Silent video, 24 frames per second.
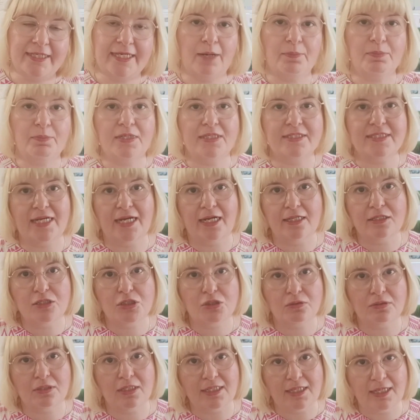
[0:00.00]
Ich habe das alles
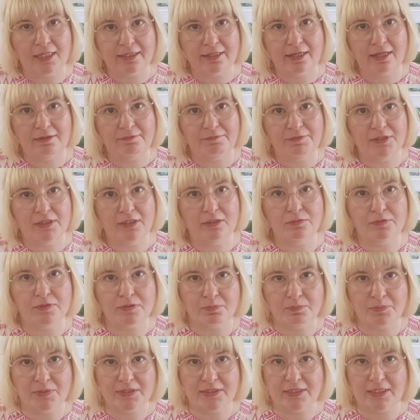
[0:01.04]
schon in anderen Videos
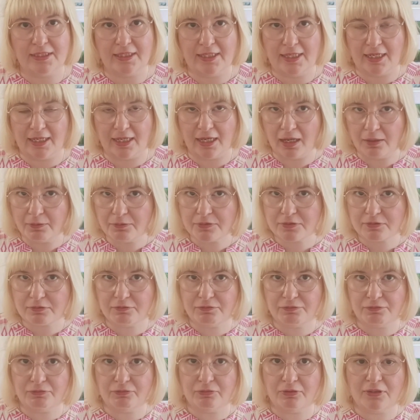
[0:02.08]
ein bisschen näher
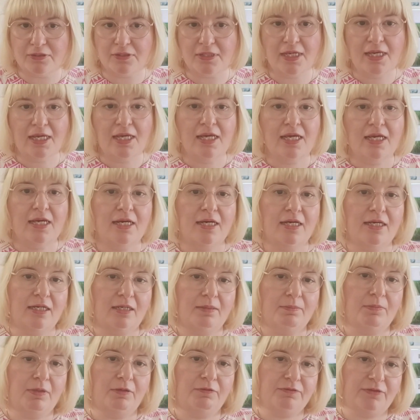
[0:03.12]
ausgeführt.
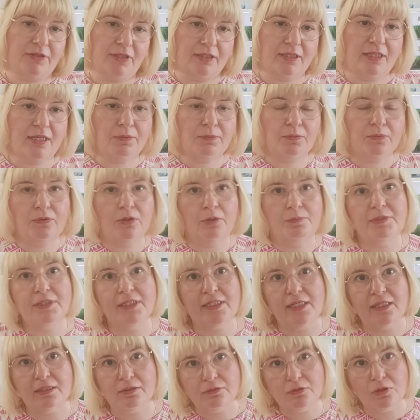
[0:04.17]
Ähm, auf die Ernährung komme ich
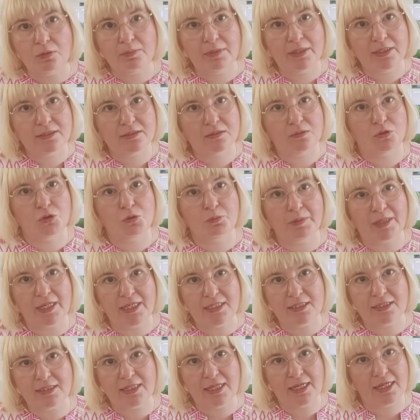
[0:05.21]
gleich auch nochmal zu
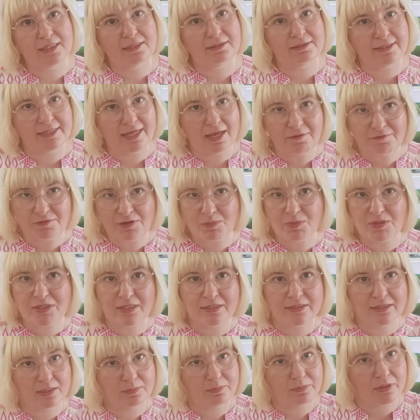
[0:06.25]
sprechen. Hat sehr viel mit der
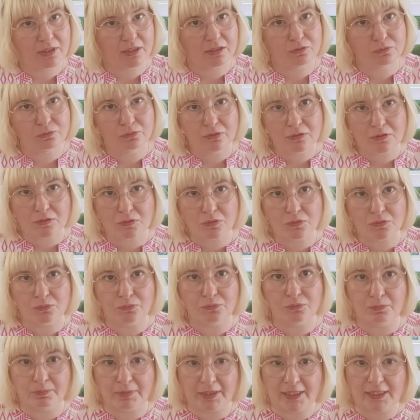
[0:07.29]
Temperatur zu
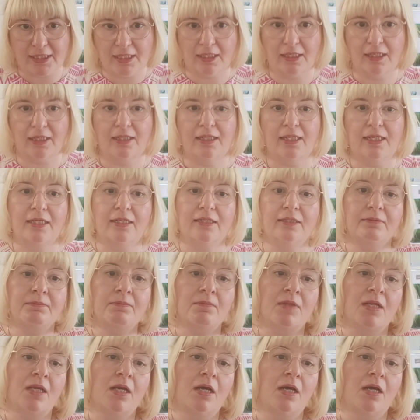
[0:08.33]
tun bei den Garnelen.